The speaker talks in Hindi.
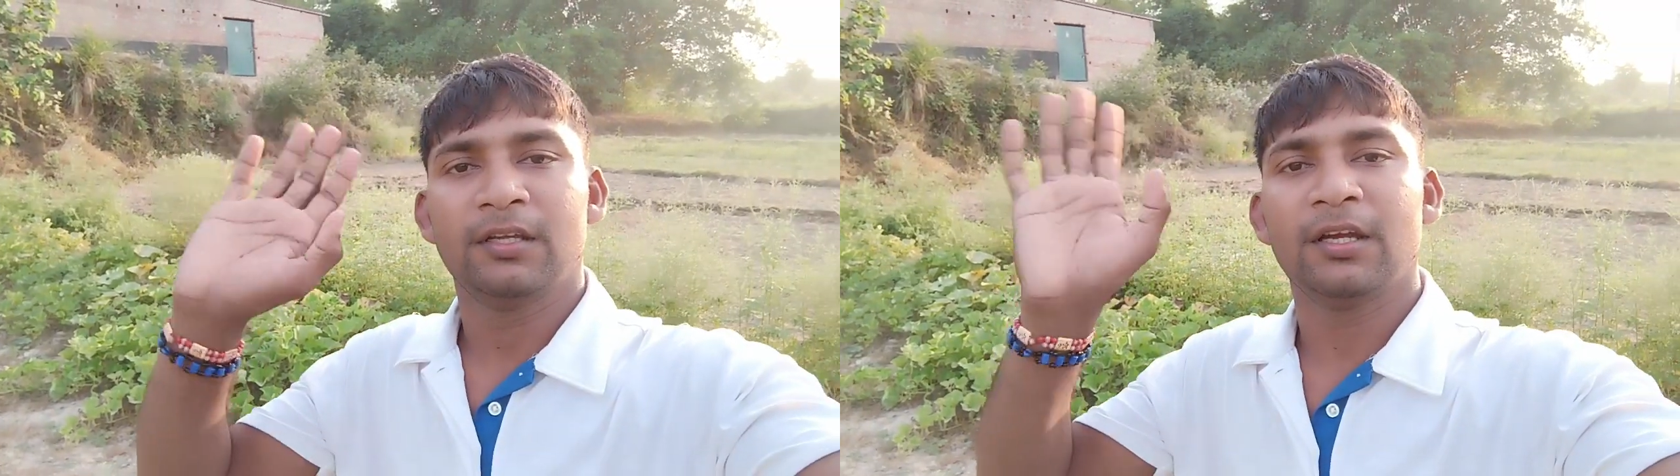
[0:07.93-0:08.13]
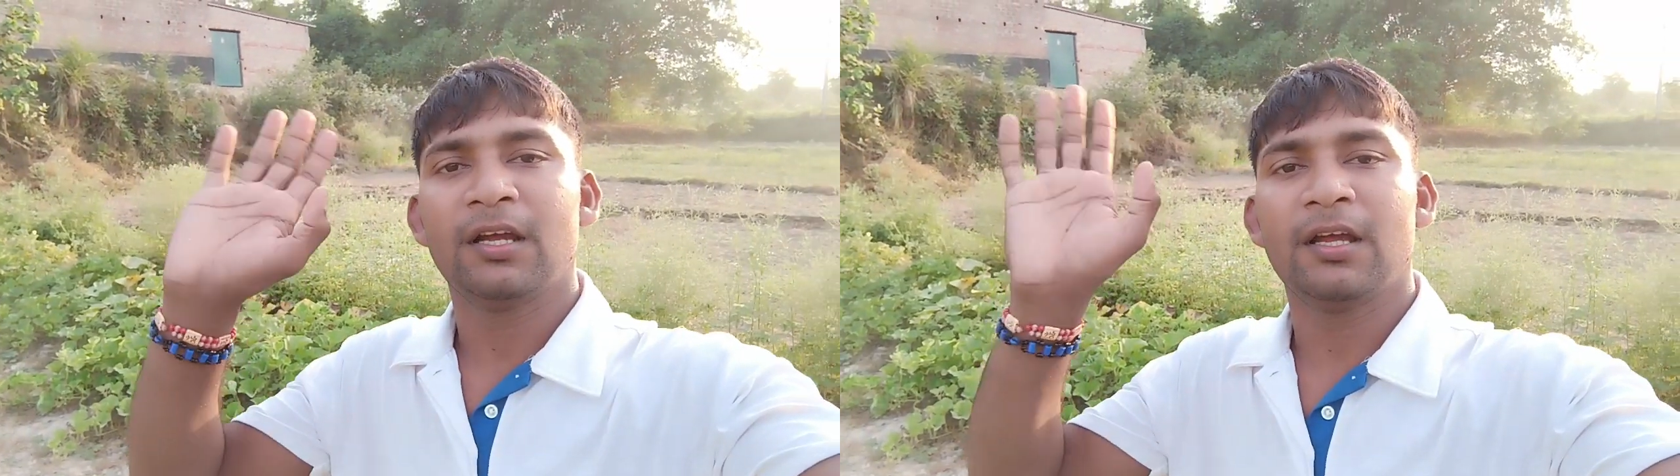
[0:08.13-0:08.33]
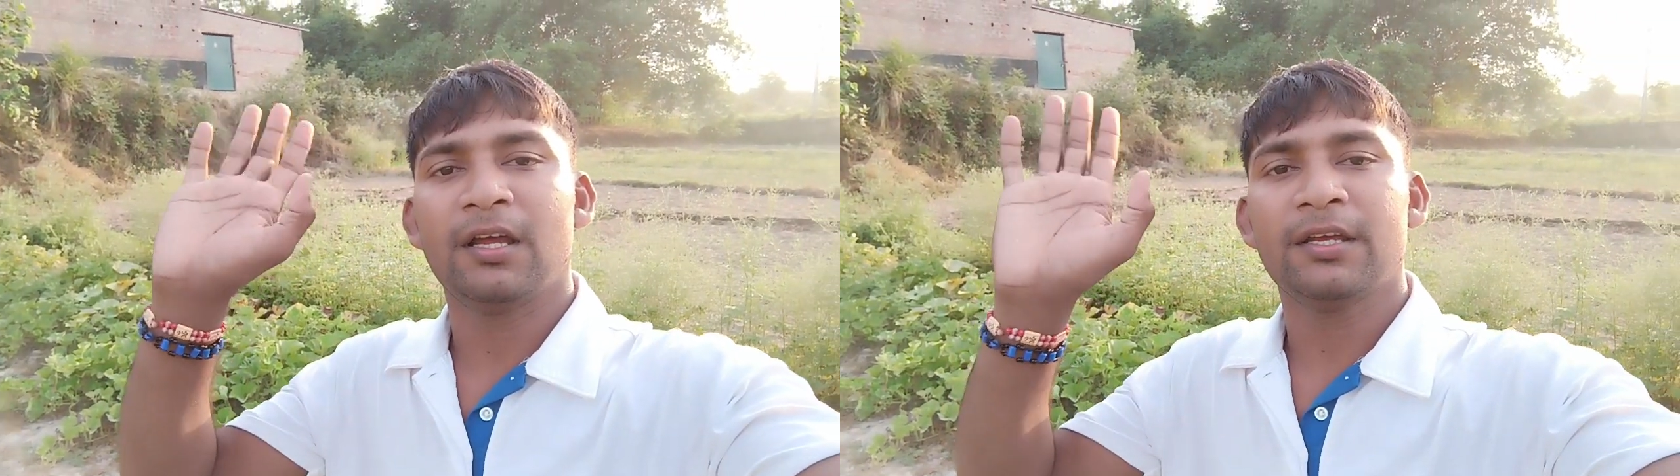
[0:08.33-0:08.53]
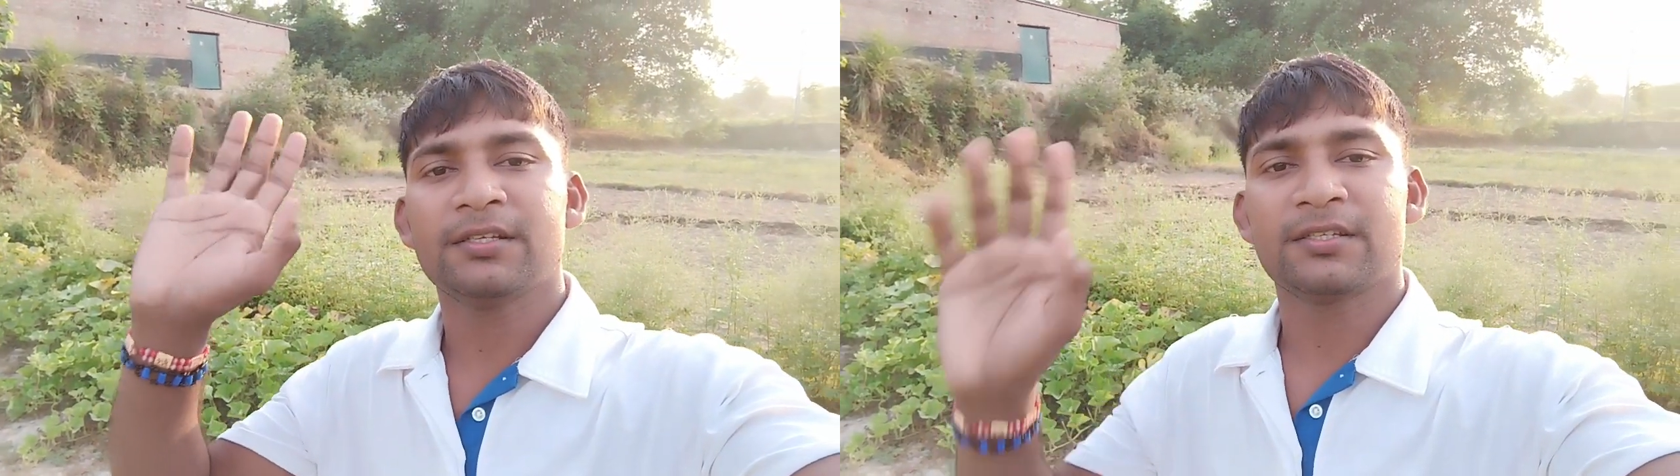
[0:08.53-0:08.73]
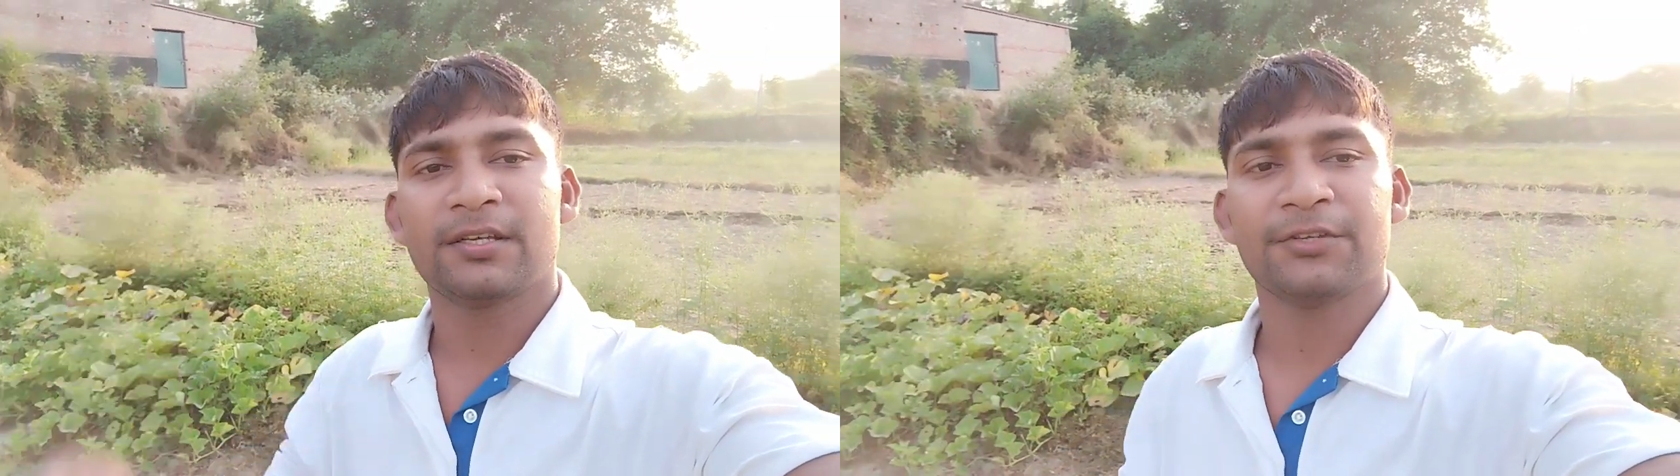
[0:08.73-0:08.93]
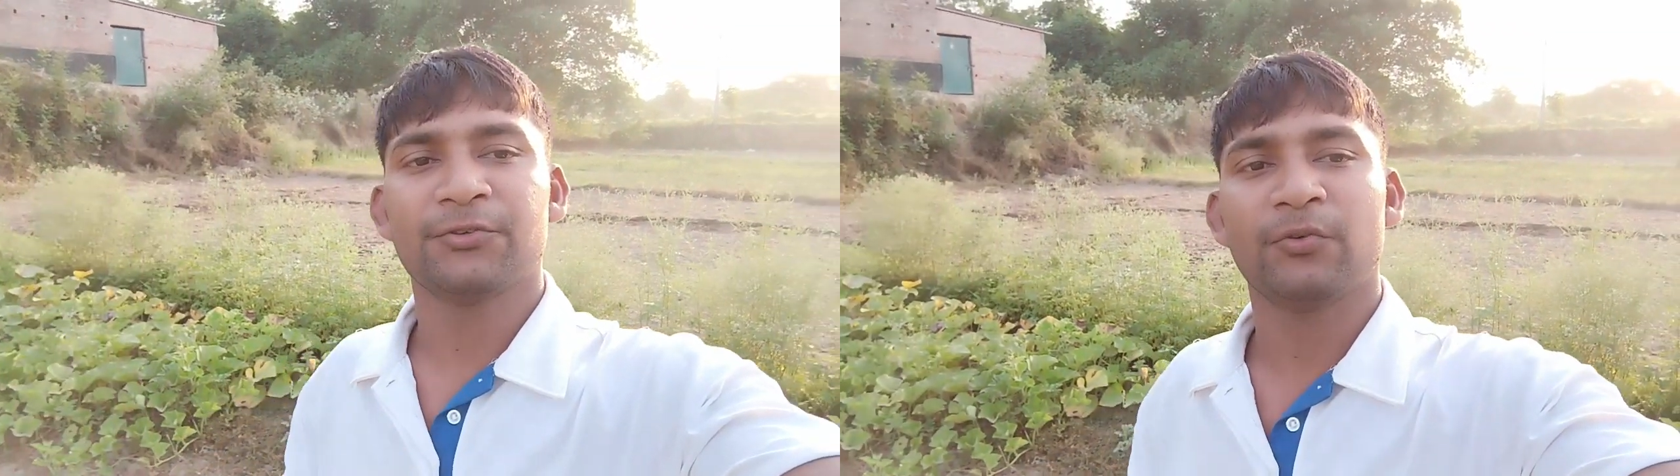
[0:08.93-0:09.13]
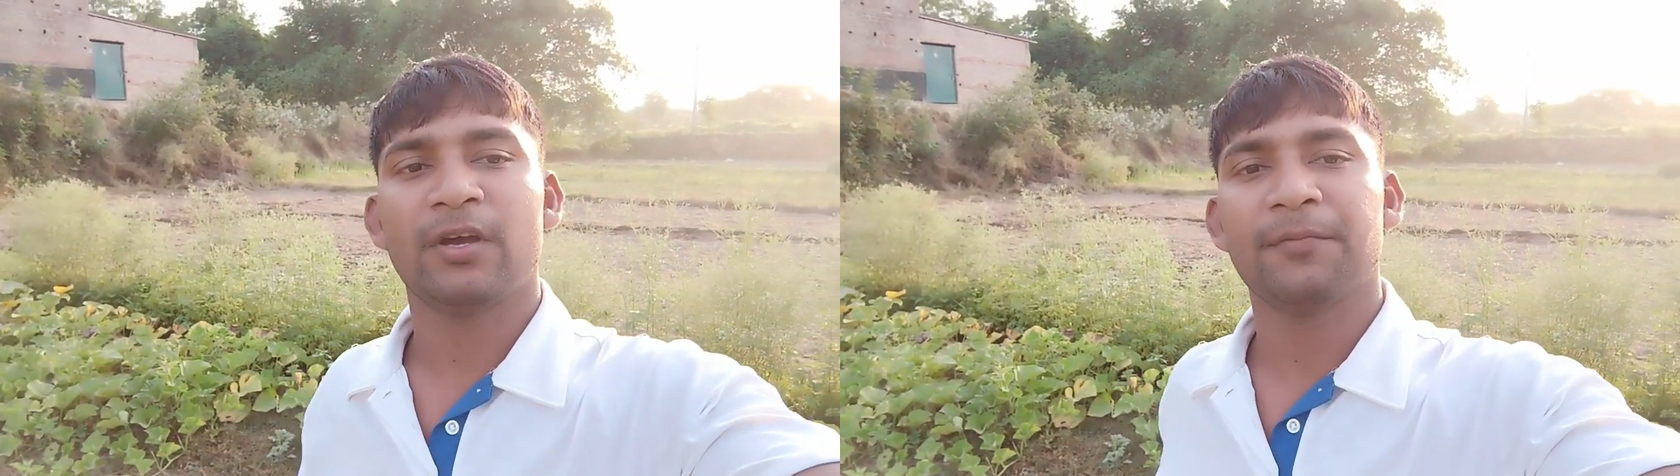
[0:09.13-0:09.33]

हे गाइस कैसे हो